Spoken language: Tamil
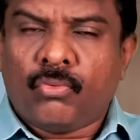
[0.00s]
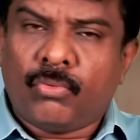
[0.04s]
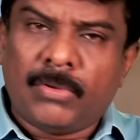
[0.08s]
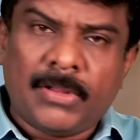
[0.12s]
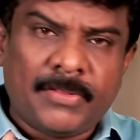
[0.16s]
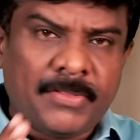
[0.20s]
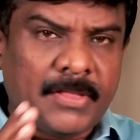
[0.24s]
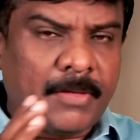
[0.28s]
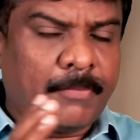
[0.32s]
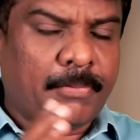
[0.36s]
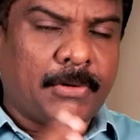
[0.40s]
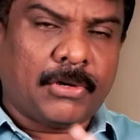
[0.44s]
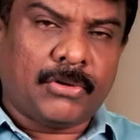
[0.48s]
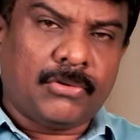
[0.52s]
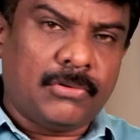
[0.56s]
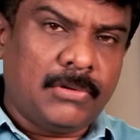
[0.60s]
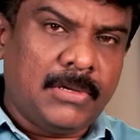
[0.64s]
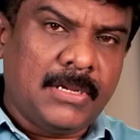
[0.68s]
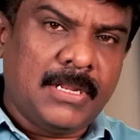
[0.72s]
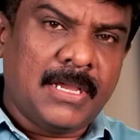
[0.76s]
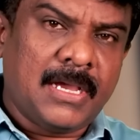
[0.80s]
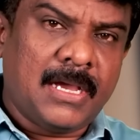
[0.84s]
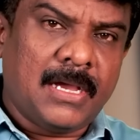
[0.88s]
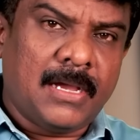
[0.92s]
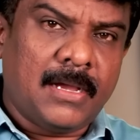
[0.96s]
குழந்தை பிறக்கும்
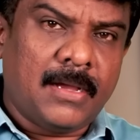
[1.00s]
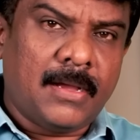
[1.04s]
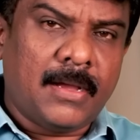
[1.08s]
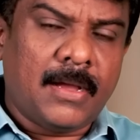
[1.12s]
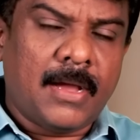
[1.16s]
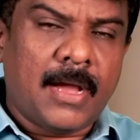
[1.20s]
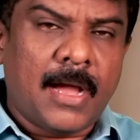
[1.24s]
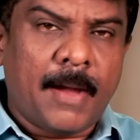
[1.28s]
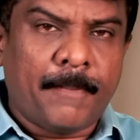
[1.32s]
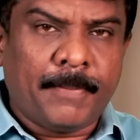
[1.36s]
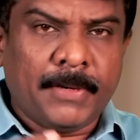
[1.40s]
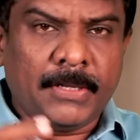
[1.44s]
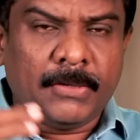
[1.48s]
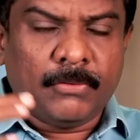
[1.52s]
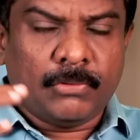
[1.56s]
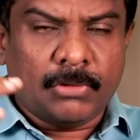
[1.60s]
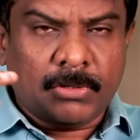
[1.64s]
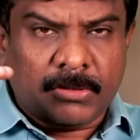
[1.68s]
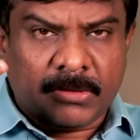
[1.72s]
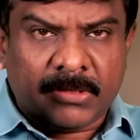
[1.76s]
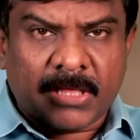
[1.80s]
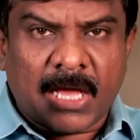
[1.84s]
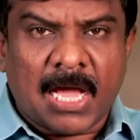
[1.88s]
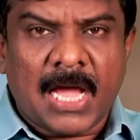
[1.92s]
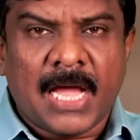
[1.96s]
இல்லையா அப்படி
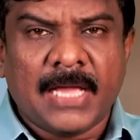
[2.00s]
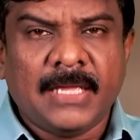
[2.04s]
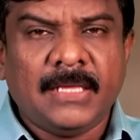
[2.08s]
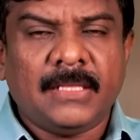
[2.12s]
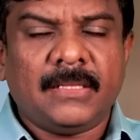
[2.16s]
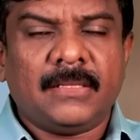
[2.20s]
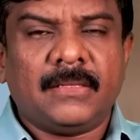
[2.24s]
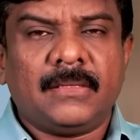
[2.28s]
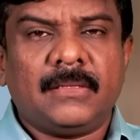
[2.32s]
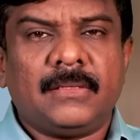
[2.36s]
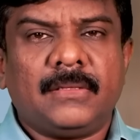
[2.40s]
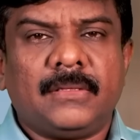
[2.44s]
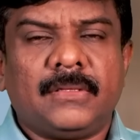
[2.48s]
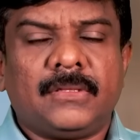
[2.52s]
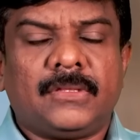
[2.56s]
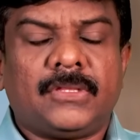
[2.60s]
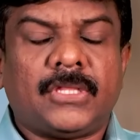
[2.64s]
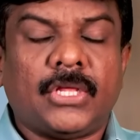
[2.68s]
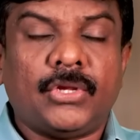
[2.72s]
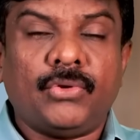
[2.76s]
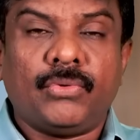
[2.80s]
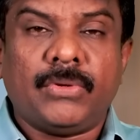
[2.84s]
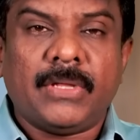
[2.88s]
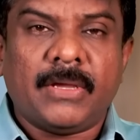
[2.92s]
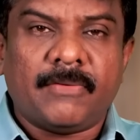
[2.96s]
ஒரு தாய்
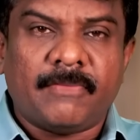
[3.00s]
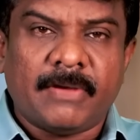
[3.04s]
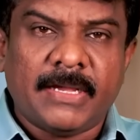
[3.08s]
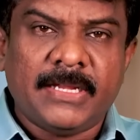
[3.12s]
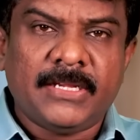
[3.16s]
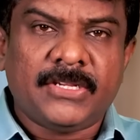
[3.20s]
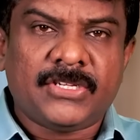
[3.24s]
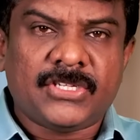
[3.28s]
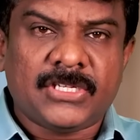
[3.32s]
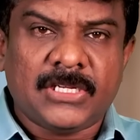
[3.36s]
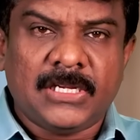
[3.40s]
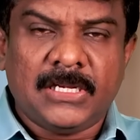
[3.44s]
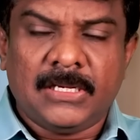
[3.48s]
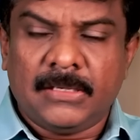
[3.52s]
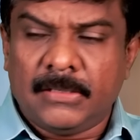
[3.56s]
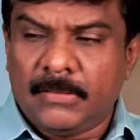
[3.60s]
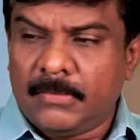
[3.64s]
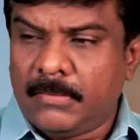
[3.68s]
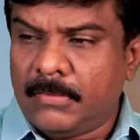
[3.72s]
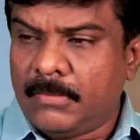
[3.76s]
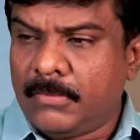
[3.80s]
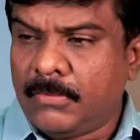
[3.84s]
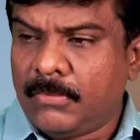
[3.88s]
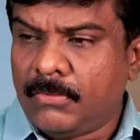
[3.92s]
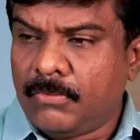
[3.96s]
தன்னுடைய வயிற்றில்
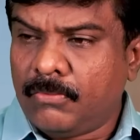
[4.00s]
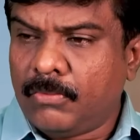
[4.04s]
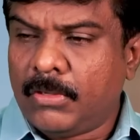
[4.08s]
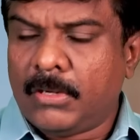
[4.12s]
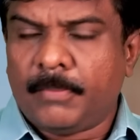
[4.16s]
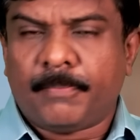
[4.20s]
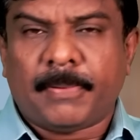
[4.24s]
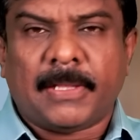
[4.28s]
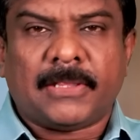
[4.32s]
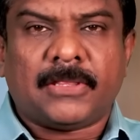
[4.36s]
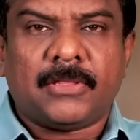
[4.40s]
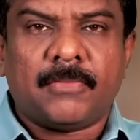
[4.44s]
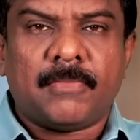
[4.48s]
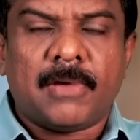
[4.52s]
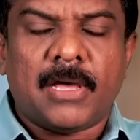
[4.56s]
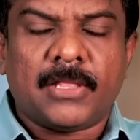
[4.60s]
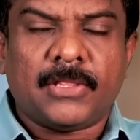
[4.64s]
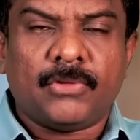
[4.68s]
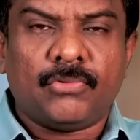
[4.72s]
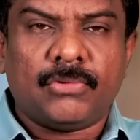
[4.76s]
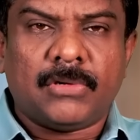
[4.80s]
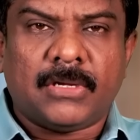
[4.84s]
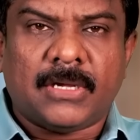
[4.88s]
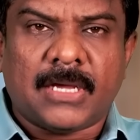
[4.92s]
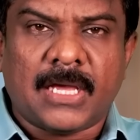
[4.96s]
ஒரு பத்து
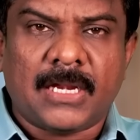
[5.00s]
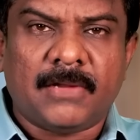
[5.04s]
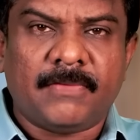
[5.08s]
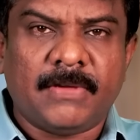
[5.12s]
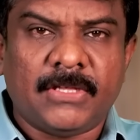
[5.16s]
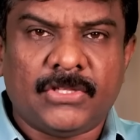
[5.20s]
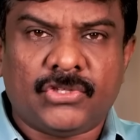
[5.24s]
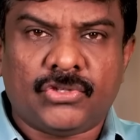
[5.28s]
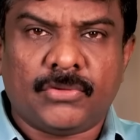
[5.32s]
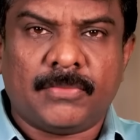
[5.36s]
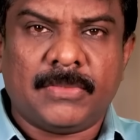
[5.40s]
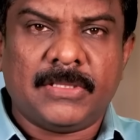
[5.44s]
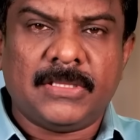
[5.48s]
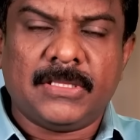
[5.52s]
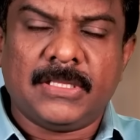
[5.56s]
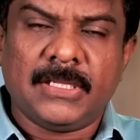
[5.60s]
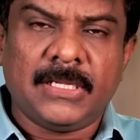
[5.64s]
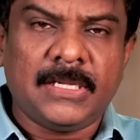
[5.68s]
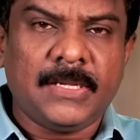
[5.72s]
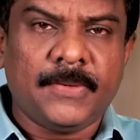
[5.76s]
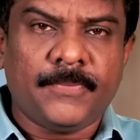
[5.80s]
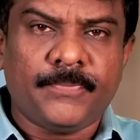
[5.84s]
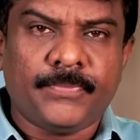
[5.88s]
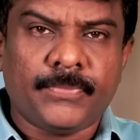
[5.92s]
மாதம் ஒரு கருவை சுமந்து